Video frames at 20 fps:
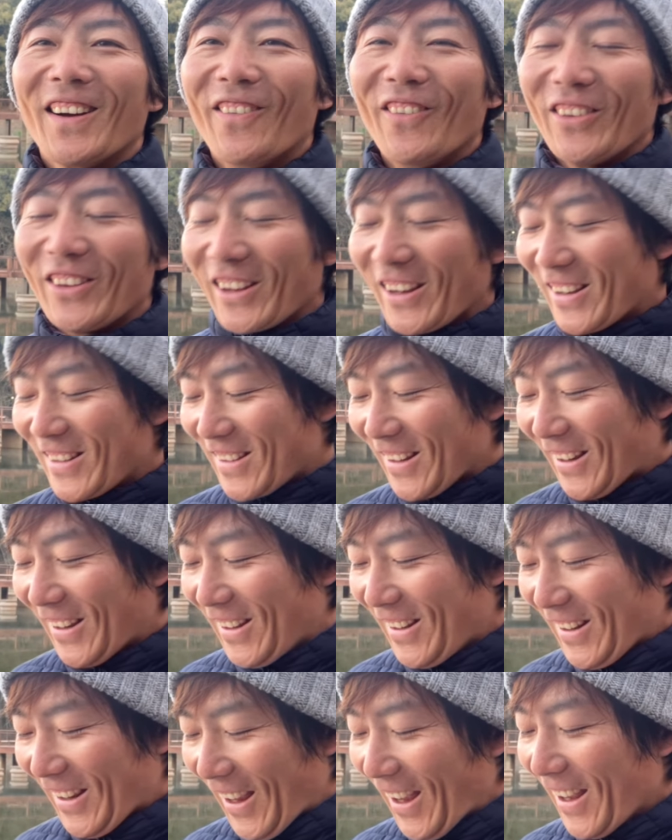コメントいきました。
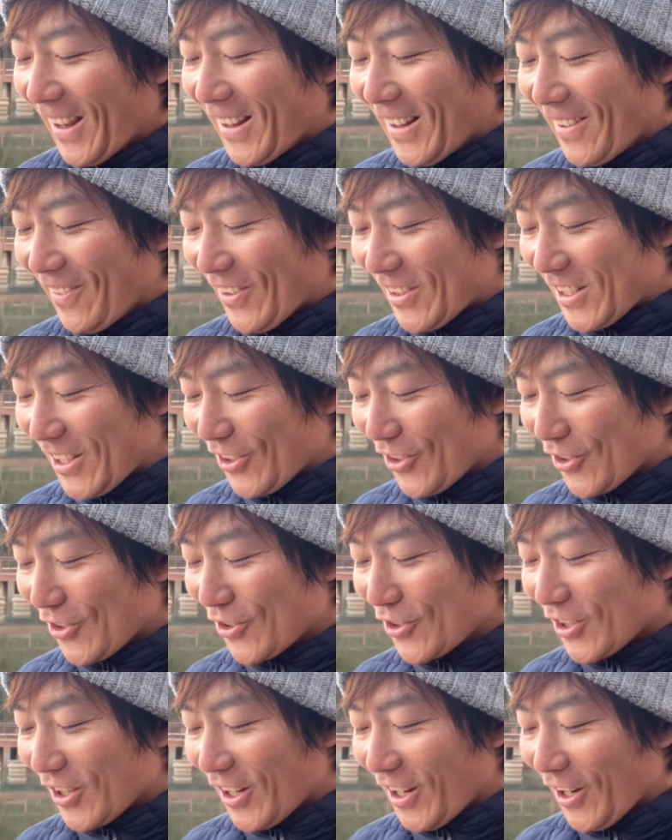はい。まあ、佐藤
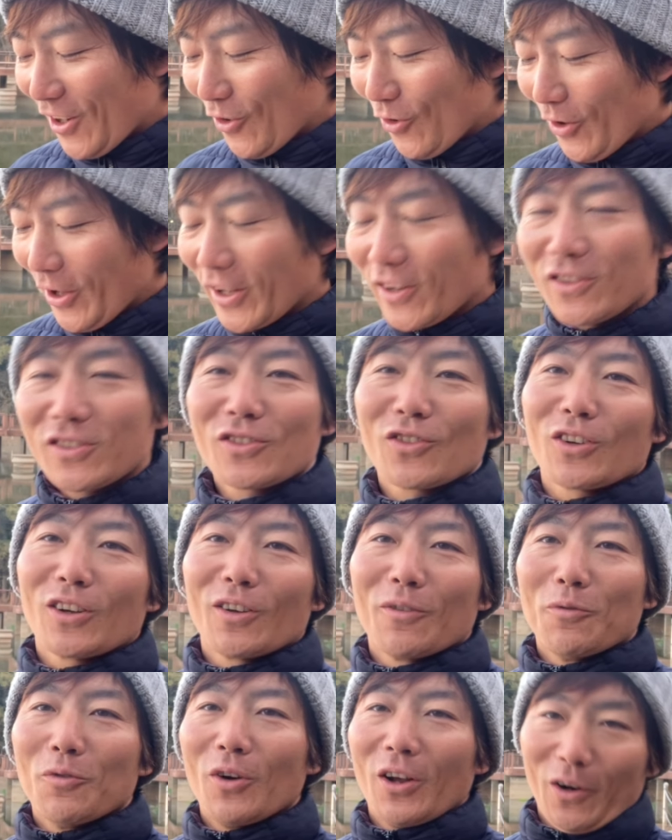君とね、あの、X と
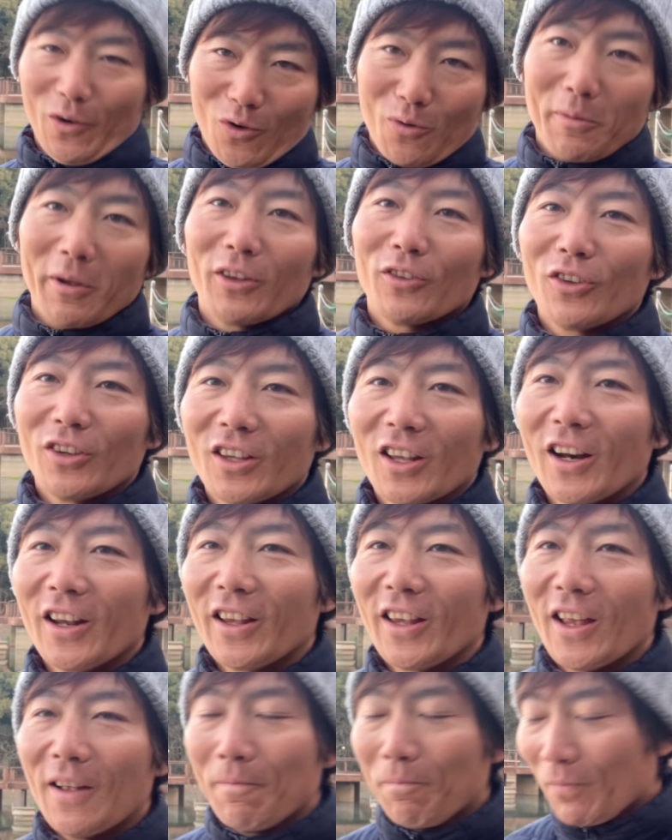かもあのコメントいただい
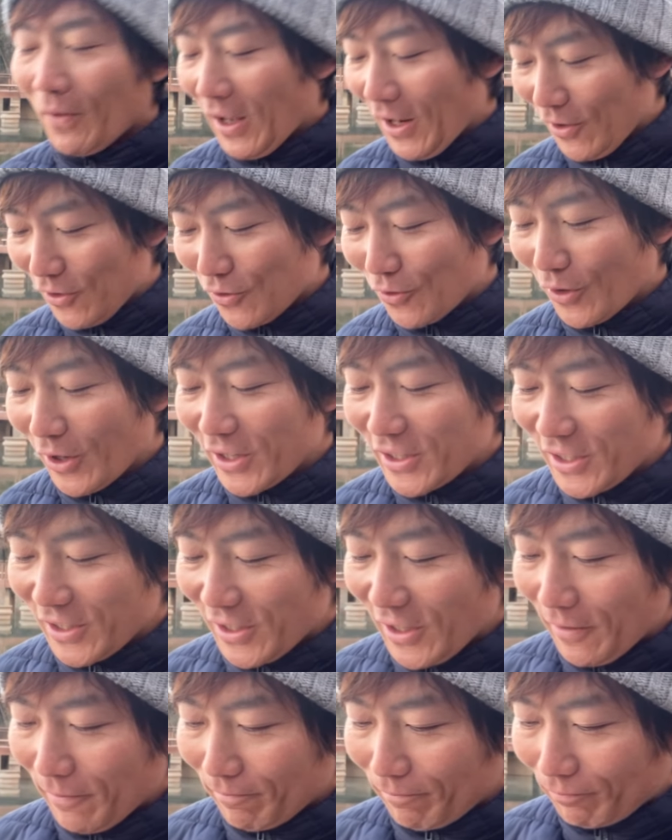て、あの、すごい嬉しいで
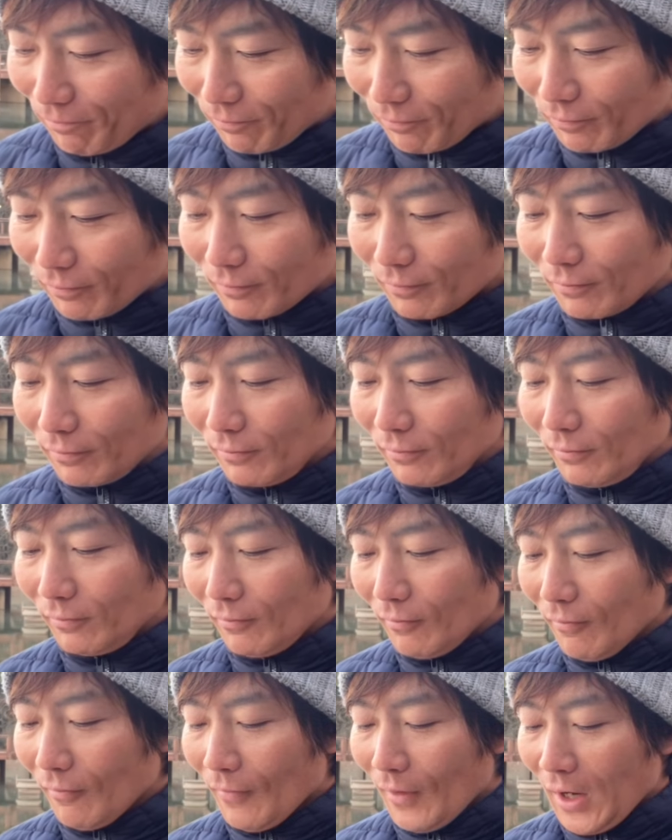すね。
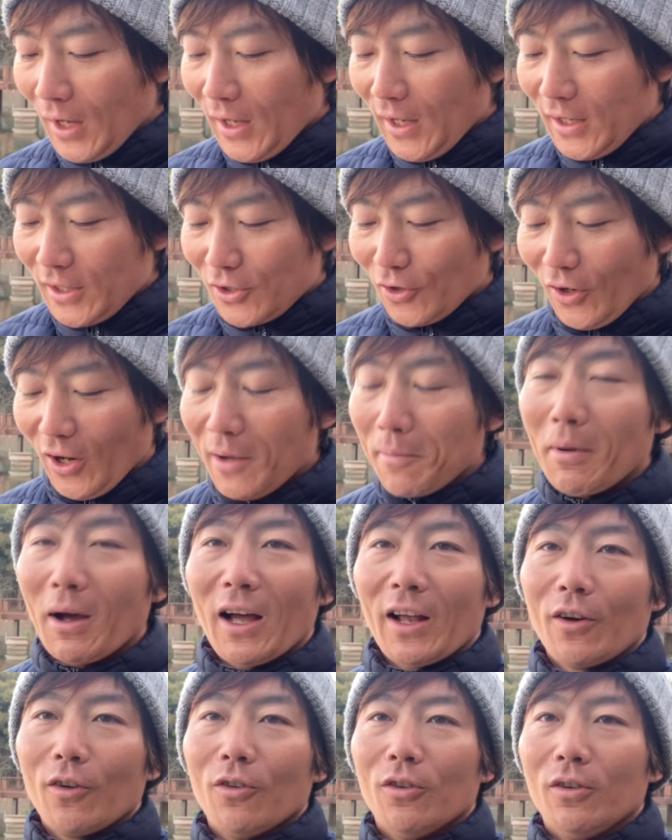そうね、まああの、